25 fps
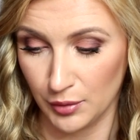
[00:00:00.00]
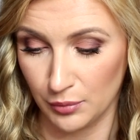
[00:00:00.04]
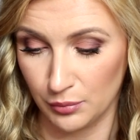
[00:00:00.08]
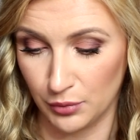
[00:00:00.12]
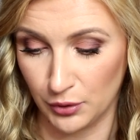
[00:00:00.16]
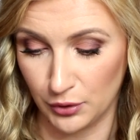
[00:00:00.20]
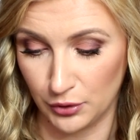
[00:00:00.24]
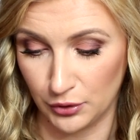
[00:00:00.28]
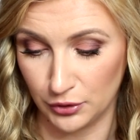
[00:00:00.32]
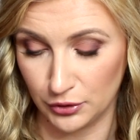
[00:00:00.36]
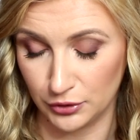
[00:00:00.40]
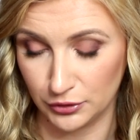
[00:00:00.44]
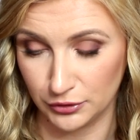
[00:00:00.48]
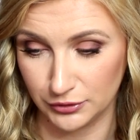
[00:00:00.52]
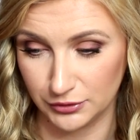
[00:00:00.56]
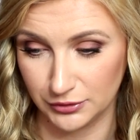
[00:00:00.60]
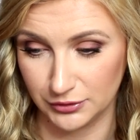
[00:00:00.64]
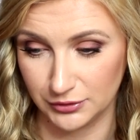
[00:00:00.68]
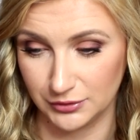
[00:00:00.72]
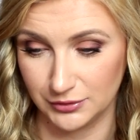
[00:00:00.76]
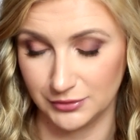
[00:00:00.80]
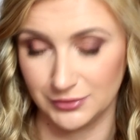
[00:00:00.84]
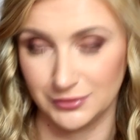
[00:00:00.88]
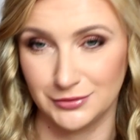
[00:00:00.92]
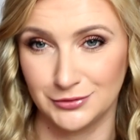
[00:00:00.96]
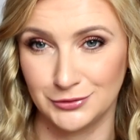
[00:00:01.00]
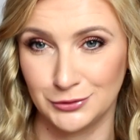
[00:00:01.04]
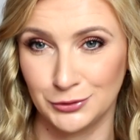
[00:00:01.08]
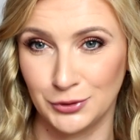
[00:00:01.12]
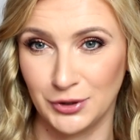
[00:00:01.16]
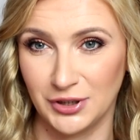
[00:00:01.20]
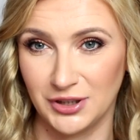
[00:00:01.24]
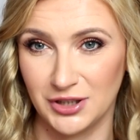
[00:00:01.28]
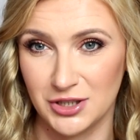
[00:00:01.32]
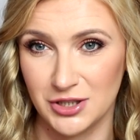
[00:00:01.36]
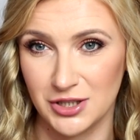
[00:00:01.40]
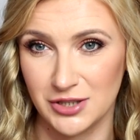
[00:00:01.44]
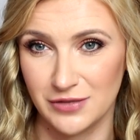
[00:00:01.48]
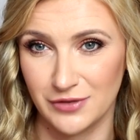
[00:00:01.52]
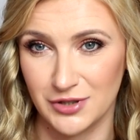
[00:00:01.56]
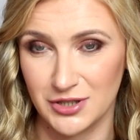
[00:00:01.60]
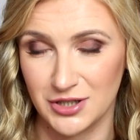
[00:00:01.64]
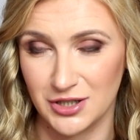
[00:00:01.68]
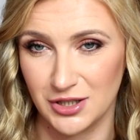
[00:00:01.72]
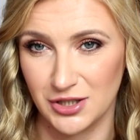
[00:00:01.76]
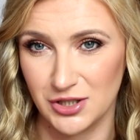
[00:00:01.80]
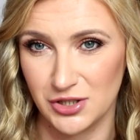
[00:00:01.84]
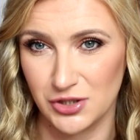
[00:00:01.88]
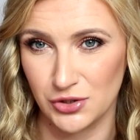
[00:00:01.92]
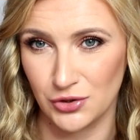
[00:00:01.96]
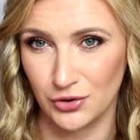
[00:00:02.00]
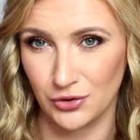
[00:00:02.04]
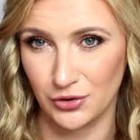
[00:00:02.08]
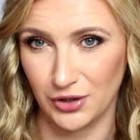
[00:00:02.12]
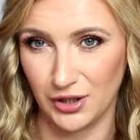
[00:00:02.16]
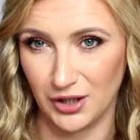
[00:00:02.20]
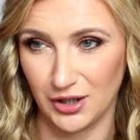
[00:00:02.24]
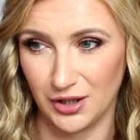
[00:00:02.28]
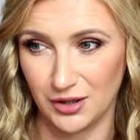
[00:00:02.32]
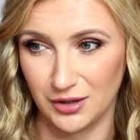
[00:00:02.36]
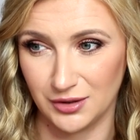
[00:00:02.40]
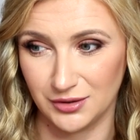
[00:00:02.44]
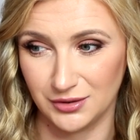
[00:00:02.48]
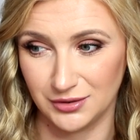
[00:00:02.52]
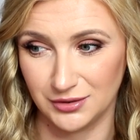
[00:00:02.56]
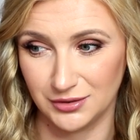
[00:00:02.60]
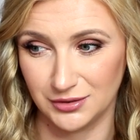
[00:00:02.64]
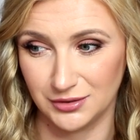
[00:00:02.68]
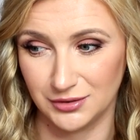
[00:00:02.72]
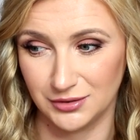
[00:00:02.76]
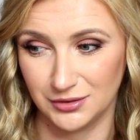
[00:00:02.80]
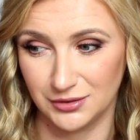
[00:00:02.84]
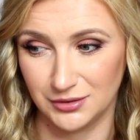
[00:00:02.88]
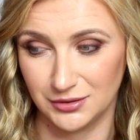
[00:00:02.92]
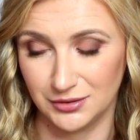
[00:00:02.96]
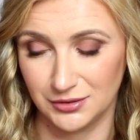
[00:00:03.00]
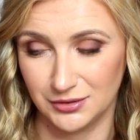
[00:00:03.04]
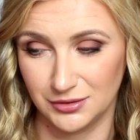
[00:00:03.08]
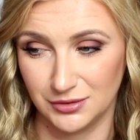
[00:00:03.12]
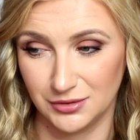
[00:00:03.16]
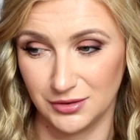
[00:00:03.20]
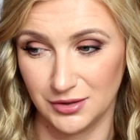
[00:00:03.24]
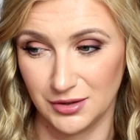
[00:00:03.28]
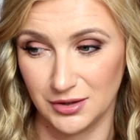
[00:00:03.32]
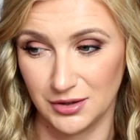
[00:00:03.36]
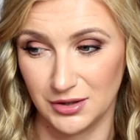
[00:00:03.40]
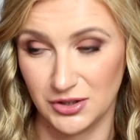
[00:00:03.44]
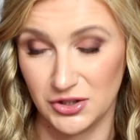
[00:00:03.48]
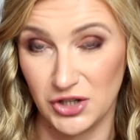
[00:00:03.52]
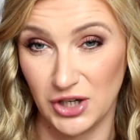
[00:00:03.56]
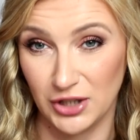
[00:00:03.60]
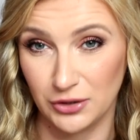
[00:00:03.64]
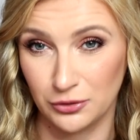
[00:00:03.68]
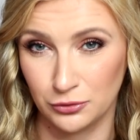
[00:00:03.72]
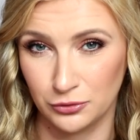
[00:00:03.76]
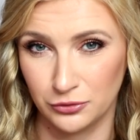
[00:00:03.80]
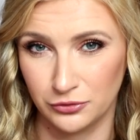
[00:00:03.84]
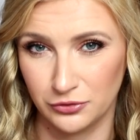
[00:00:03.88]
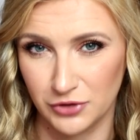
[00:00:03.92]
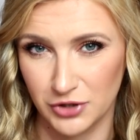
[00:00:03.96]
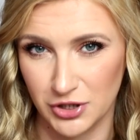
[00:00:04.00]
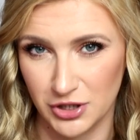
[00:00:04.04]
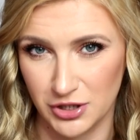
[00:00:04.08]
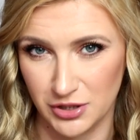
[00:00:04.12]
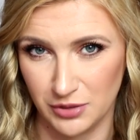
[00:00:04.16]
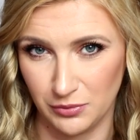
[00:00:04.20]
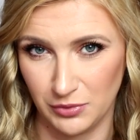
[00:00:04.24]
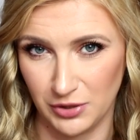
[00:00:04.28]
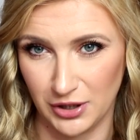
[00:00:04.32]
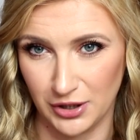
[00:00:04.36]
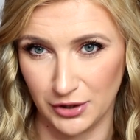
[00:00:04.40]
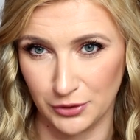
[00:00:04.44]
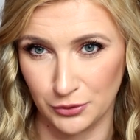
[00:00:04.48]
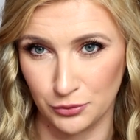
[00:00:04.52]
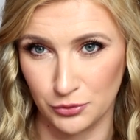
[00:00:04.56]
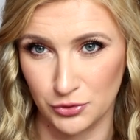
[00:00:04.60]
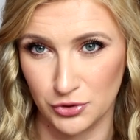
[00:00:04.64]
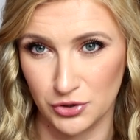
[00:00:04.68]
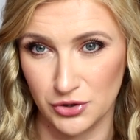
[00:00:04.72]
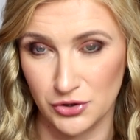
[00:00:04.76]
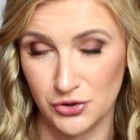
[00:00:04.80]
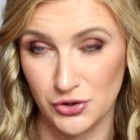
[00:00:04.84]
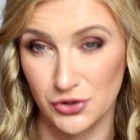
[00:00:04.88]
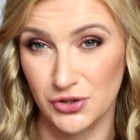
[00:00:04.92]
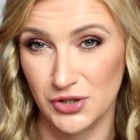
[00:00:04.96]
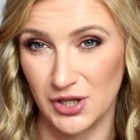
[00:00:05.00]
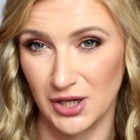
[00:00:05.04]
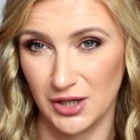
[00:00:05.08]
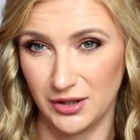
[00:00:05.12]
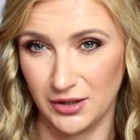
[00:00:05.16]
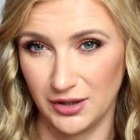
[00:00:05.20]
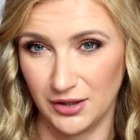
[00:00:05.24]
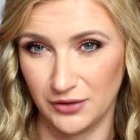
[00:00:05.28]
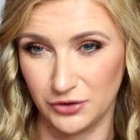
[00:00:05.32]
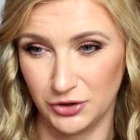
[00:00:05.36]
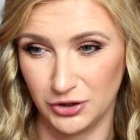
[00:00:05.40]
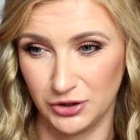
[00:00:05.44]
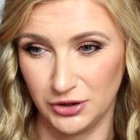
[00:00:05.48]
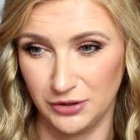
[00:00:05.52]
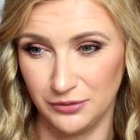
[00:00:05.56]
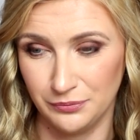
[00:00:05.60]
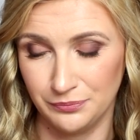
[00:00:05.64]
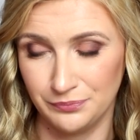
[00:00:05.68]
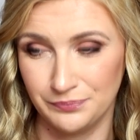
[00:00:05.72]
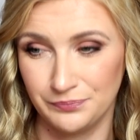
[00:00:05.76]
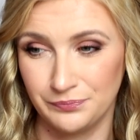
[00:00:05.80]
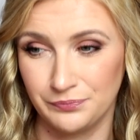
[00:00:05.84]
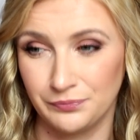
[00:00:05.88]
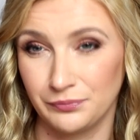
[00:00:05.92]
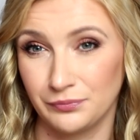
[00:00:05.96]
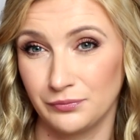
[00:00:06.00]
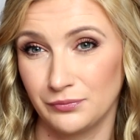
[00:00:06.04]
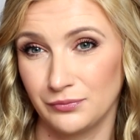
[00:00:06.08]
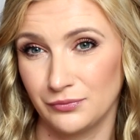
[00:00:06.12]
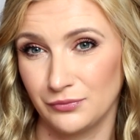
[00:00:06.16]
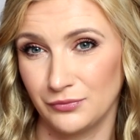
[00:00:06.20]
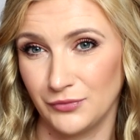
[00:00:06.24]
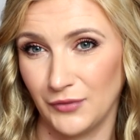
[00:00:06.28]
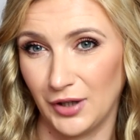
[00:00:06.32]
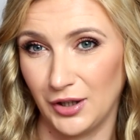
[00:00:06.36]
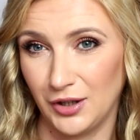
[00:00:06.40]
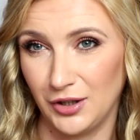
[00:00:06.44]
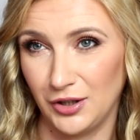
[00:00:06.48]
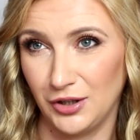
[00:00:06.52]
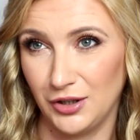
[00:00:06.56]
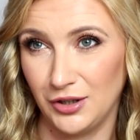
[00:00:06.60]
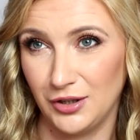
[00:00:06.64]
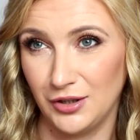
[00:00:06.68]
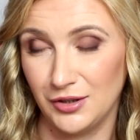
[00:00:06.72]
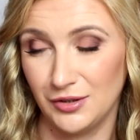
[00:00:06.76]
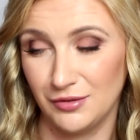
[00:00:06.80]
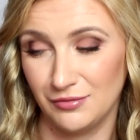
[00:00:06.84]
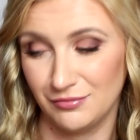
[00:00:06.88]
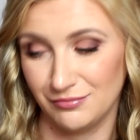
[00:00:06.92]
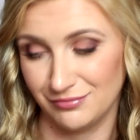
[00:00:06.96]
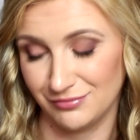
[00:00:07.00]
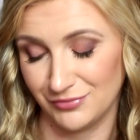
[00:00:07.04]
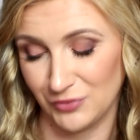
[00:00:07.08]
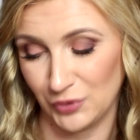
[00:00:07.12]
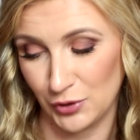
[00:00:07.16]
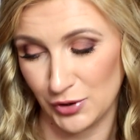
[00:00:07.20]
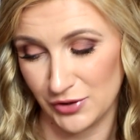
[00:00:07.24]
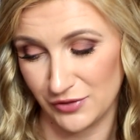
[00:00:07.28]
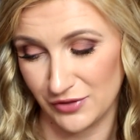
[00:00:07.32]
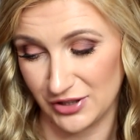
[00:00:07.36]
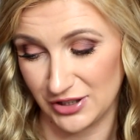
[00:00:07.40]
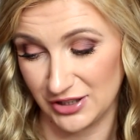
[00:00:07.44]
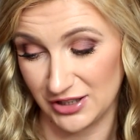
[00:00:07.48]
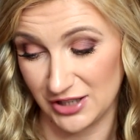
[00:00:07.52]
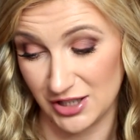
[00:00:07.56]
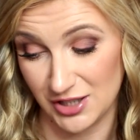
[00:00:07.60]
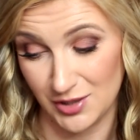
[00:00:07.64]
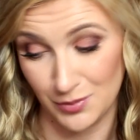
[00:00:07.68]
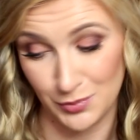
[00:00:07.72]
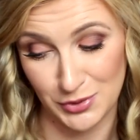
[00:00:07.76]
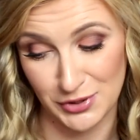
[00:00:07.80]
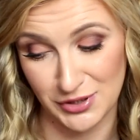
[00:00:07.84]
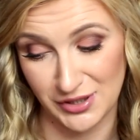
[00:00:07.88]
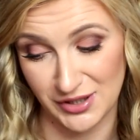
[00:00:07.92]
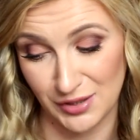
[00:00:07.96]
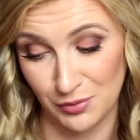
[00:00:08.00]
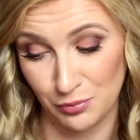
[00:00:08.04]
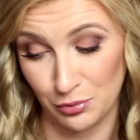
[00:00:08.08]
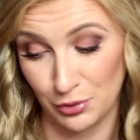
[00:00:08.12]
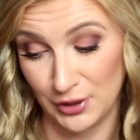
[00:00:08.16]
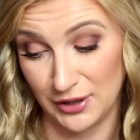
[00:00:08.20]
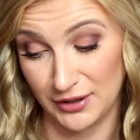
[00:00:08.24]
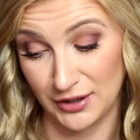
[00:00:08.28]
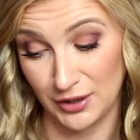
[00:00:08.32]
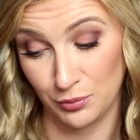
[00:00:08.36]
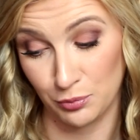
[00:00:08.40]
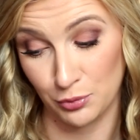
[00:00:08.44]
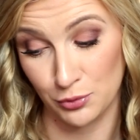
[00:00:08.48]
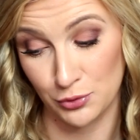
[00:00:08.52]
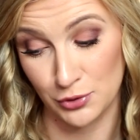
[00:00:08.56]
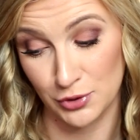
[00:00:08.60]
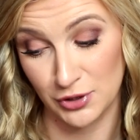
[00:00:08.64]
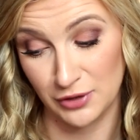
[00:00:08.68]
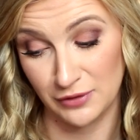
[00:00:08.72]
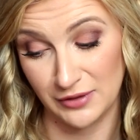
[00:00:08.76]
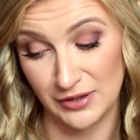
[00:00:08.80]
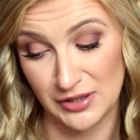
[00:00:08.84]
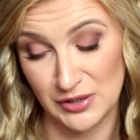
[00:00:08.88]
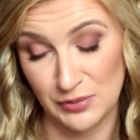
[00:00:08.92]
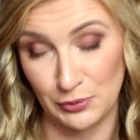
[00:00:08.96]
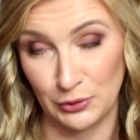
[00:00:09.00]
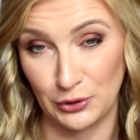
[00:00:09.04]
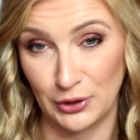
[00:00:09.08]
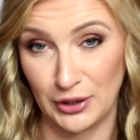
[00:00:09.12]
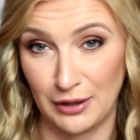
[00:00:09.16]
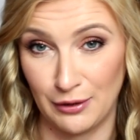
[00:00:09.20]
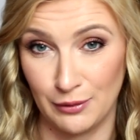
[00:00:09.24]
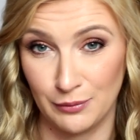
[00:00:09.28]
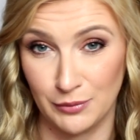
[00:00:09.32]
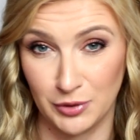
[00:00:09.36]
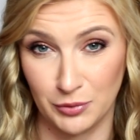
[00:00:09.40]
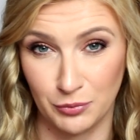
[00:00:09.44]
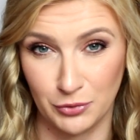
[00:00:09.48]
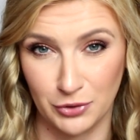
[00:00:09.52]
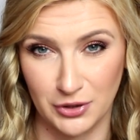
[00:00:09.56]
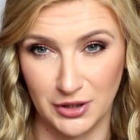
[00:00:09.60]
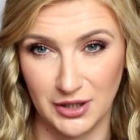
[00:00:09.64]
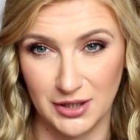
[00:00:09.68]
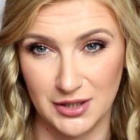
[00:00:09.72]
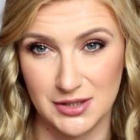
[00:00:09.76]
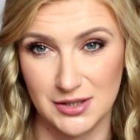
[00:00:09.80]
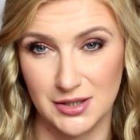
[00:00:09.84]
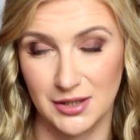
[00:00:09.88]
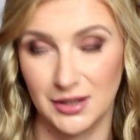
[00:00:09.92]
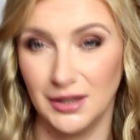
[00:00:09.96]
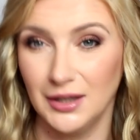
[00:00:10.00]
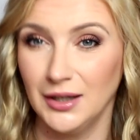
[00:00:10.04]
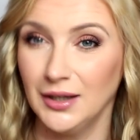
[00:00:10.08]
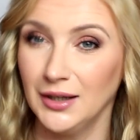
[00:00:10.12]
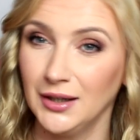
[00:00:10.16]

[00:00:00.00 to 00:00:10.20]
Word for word: bo y, tutaj też jest właśnie historia dziadków Krzysimira, którzy zostali na wsi i to jest właśnie też napisane po latach poszukiwań spotkałem ich mordercę.